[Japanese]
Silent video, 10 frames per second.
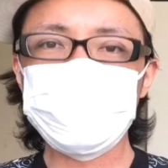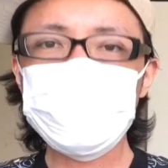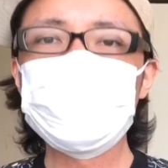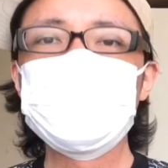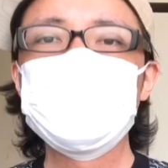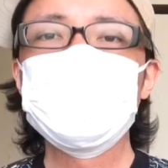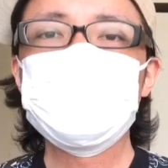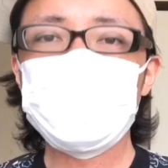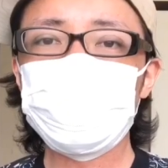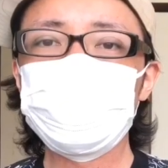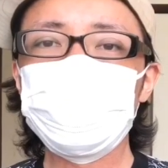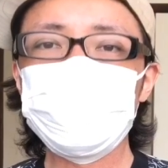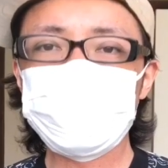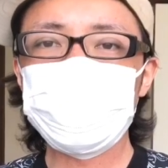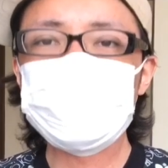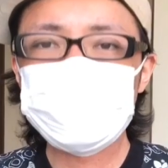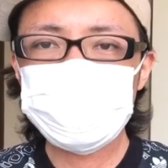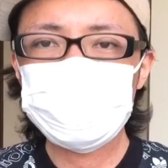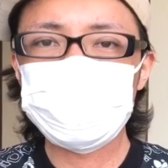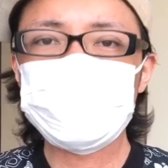でね。まあ、このように感
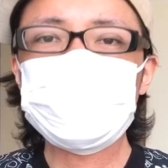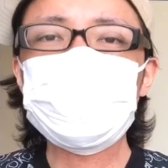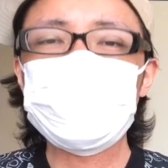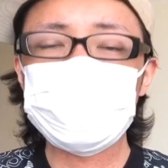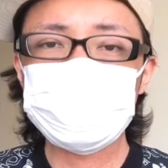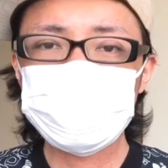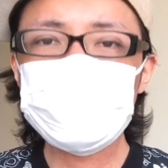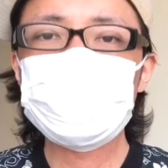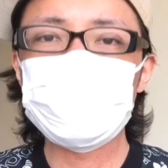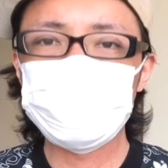じれるようになったのもですね、